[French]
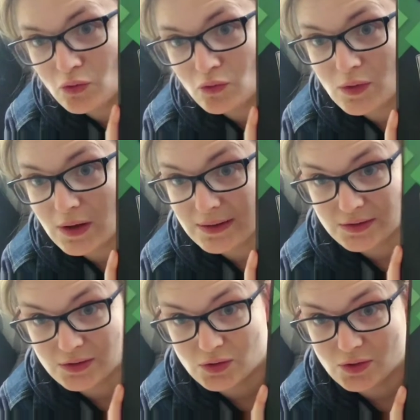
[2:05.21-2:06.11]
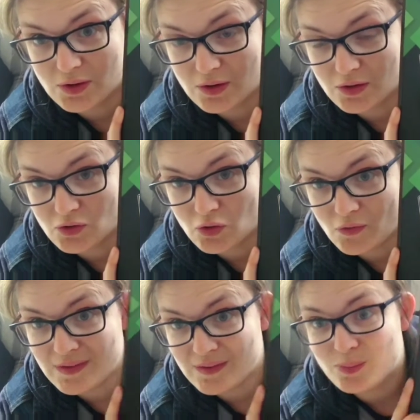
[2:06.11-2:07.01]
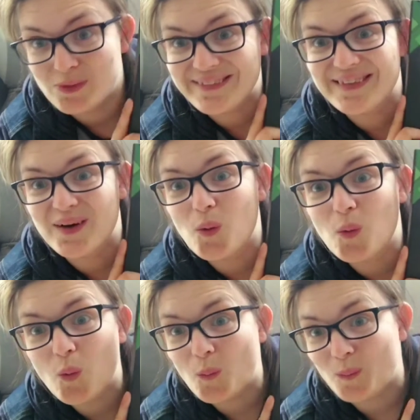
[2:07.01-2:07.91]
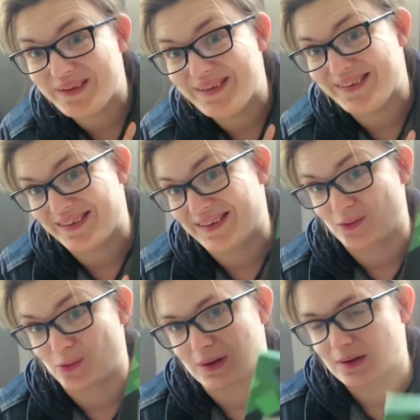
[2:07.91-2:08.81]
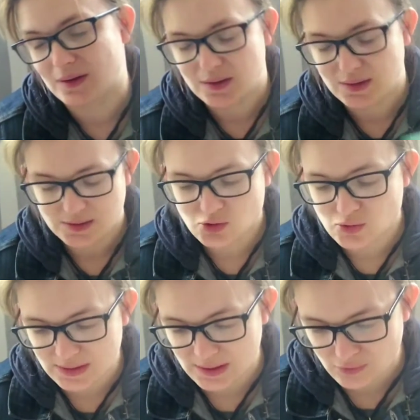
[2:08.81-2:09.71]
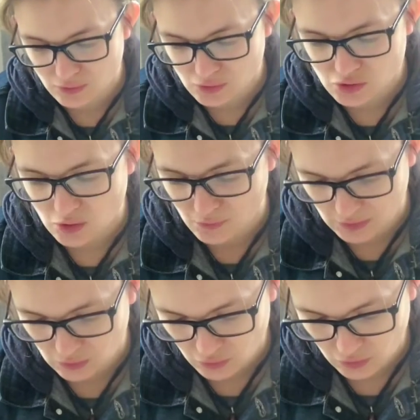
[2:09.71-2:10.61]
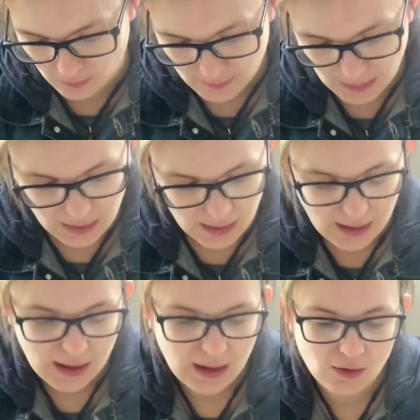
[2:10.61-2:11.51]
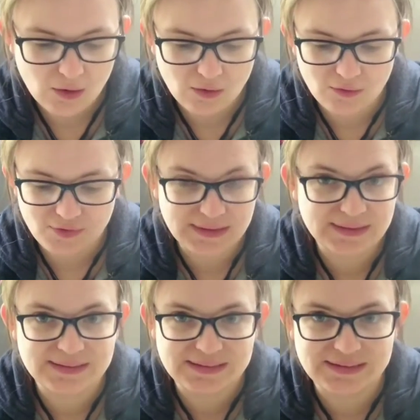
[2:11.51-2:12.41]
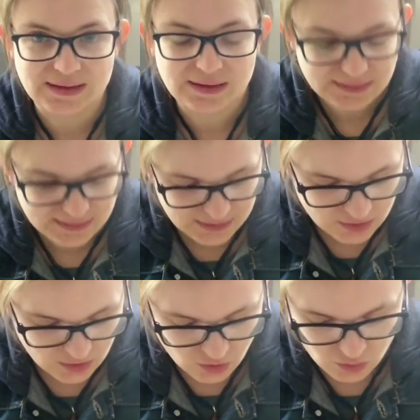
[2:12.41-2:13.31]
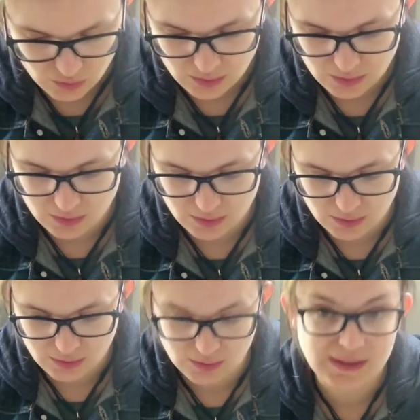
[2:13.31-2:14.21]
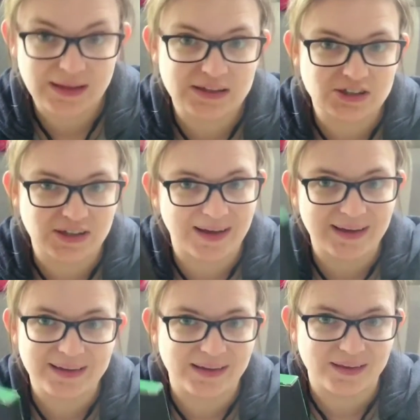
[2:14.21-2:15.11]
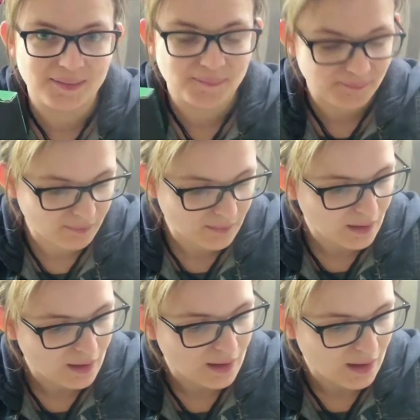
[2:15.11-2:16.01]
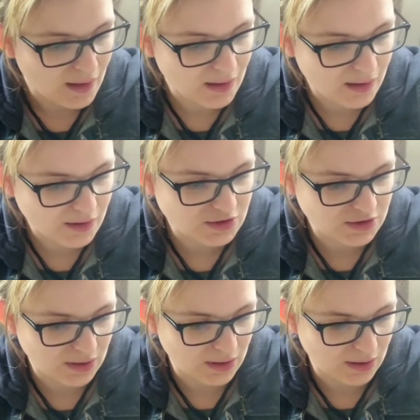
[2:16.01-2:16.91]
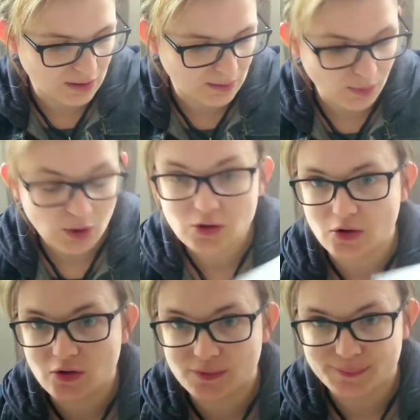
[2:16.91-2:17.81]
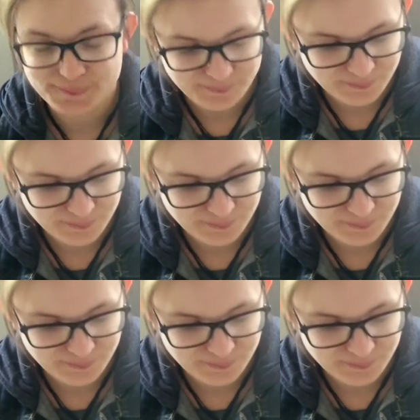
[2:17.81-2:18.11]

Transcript: le voir sur Facebook, c'est obligatoire. Je l'ai vu, je le revois tout le temps. Alors, en fait, ce qu'il y a, c'est que ce sont... Euh, là, j'ai un cahier. Et là, j'ai un bloc-notes.